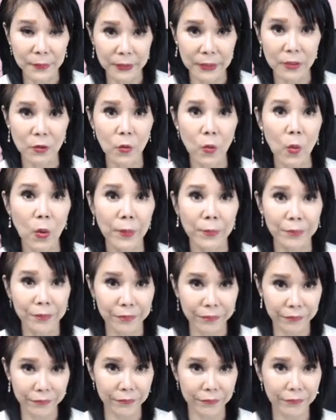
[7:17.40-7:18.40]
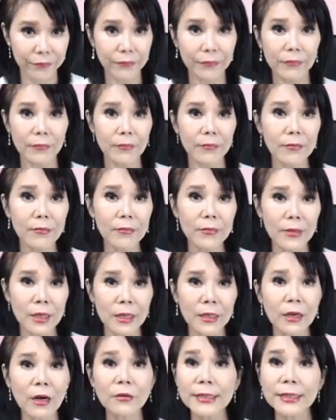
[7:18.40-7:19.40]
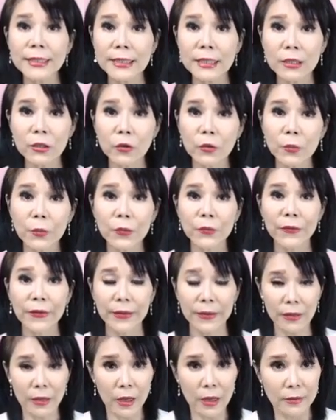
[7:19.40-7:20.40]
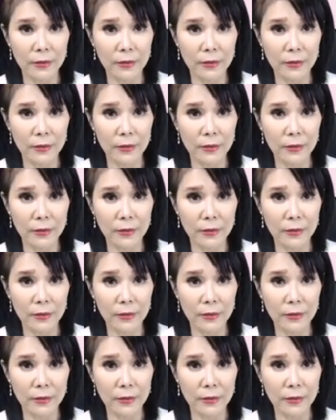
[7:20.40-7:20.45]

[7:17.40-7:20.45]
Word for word: 苹果高阶镜头的部分。